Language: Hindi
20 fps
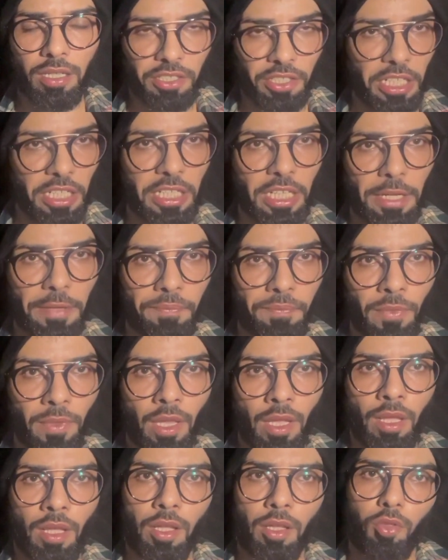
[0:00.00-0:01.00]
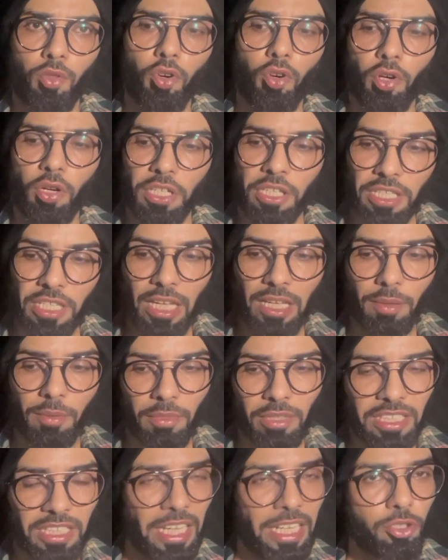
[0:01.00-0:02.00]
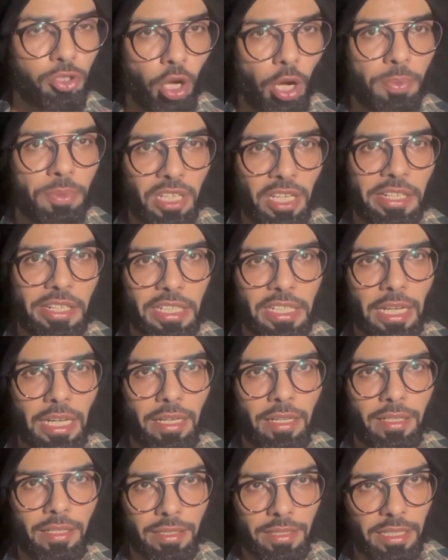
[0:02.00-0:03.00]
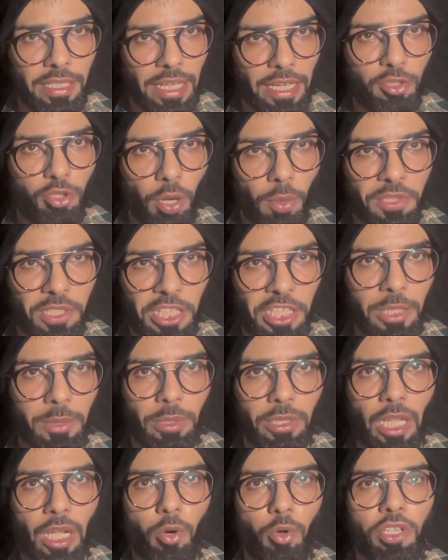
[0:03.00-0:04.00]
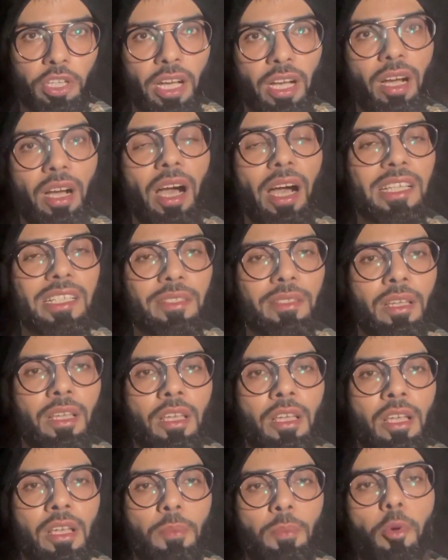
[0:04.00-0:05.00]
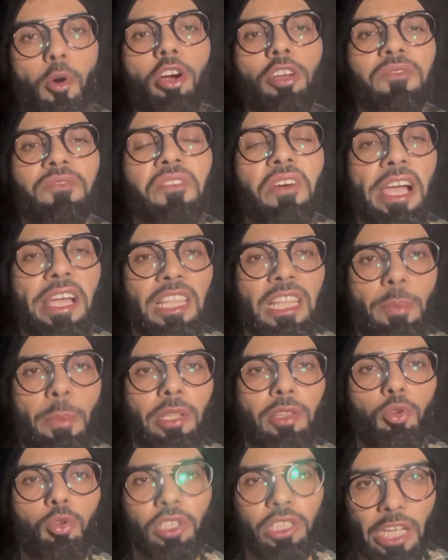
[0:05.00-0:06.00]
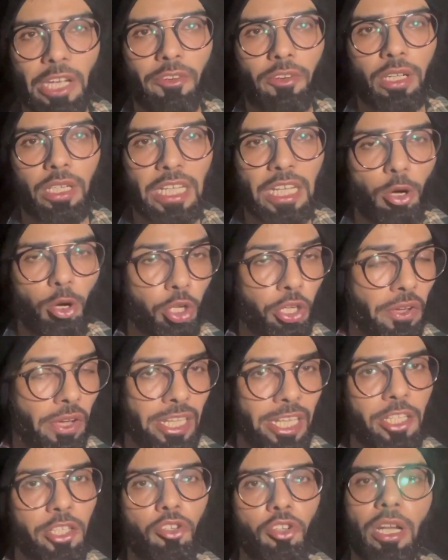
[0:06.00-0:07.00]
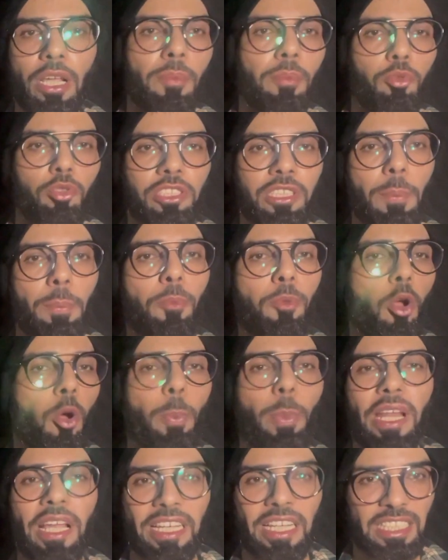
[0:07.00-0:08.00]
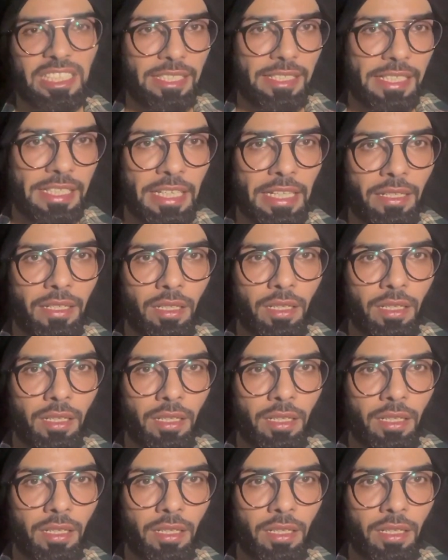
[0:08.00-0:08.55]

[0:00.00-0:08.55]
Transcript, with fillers: ठीक है तो ये ये जो अपसेटिंग है ये जो अपसेटिंग बता रहा हूँ ये खास बहुत फ़ायदेमंद उनके लिए होने वाली है जिन्होंने मुझसे प्रो प्लगइन्स लिए हैं